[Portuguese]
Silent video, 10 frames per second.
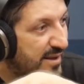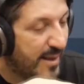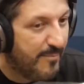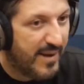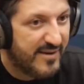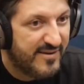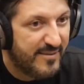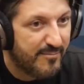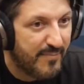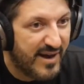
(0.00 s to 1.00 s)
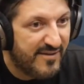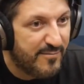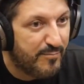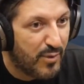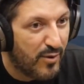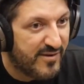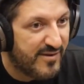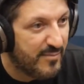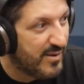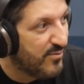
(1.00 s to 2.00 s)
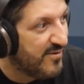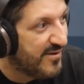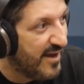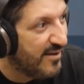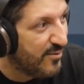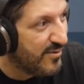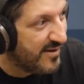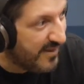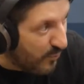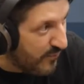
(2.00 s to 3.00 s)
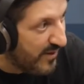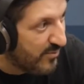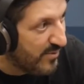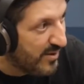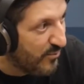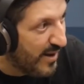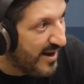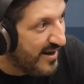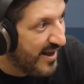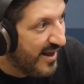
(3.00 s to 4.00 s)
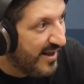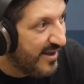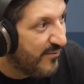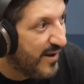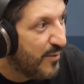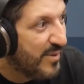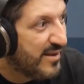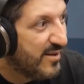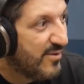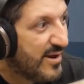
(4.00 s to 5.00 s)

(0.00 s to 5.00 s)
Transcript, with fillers: na parte mais próxima do centro dessa curvatura do ar e vai aumentando